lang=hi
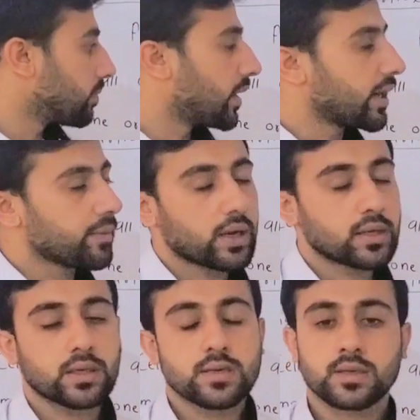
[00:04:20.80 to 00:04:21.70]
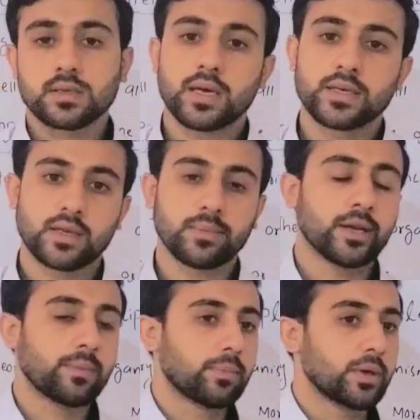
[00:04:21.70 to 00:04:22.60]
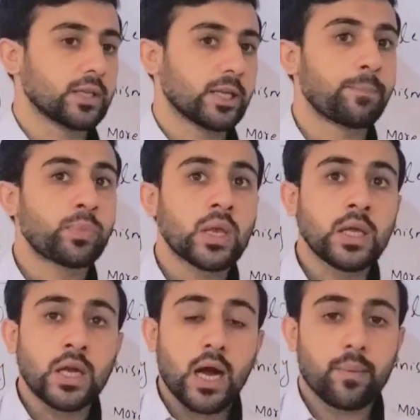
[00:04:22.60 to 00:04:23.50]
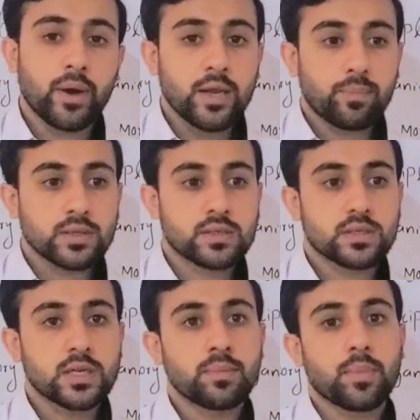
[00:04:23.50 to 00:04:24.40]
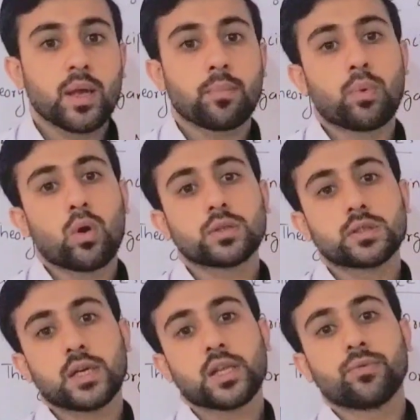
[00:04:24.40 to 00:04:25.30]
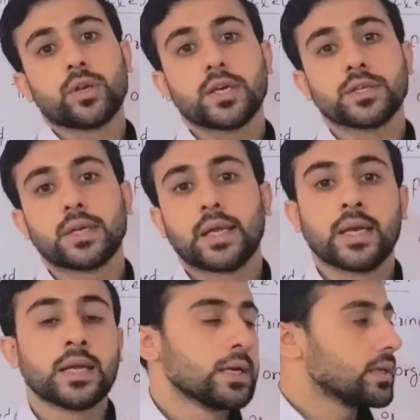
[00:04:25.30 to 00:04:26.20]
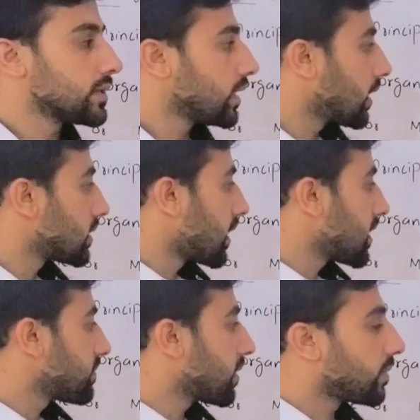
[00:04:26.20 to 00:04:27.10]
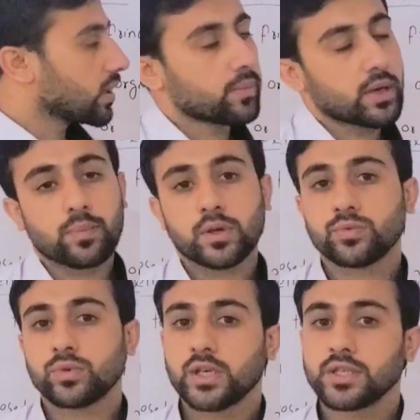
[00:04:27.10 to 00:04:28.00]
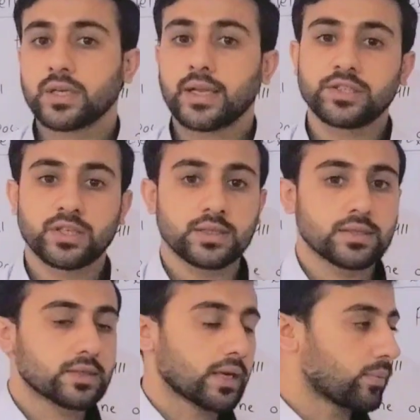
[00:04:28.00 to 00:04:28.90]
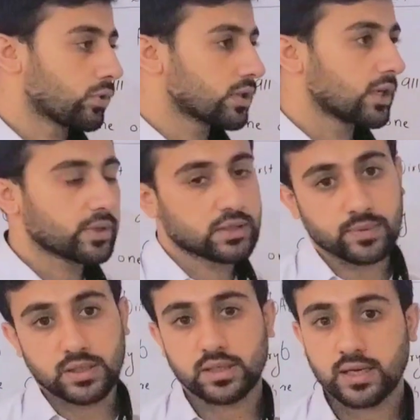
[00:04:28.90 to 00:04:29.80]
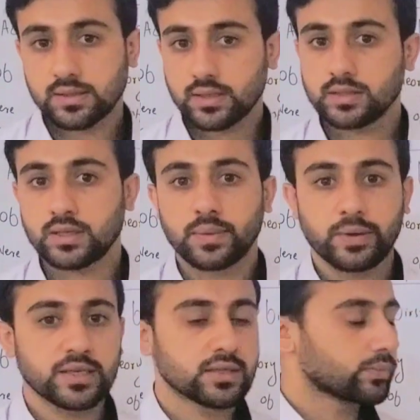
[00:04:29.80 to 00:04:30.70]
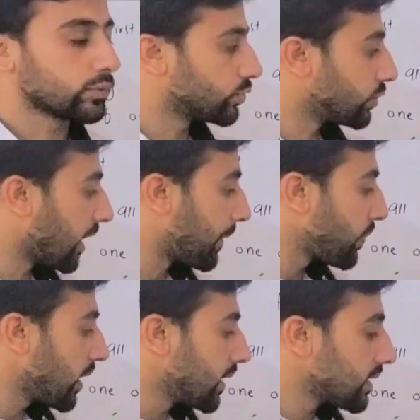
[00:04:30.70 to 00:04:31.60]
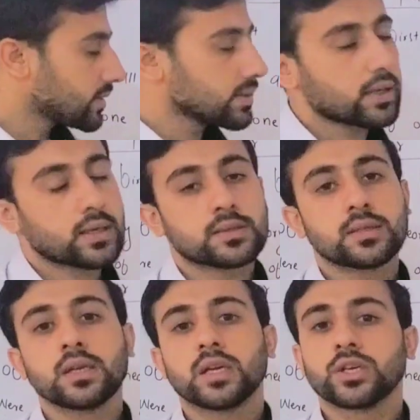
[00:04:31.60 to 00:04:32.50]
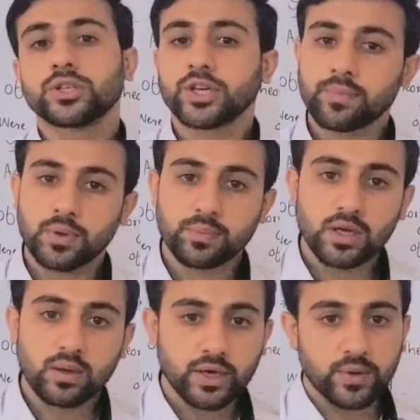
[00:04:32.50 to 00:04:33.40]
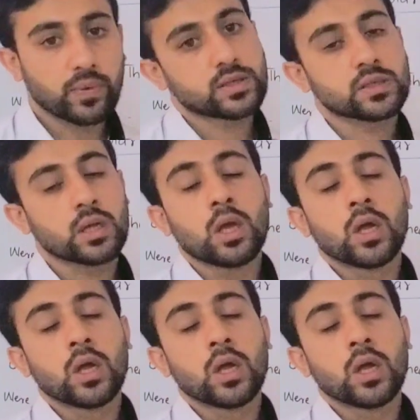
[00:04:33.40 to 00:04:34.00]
बारे में आते हैं इसकी साइज के बारे में पढ़ते हैं हमारे पास सिल में बहुत ज़्यादा वेरिएशन है सिल की साइज में भी हमारे पास वेरिएशन है चेंजेस है मुख्तलिफ किस्म की साइज की सिल हमारे साथ मौजूद है इसी तरह सिल की शेप में भी हमारे पास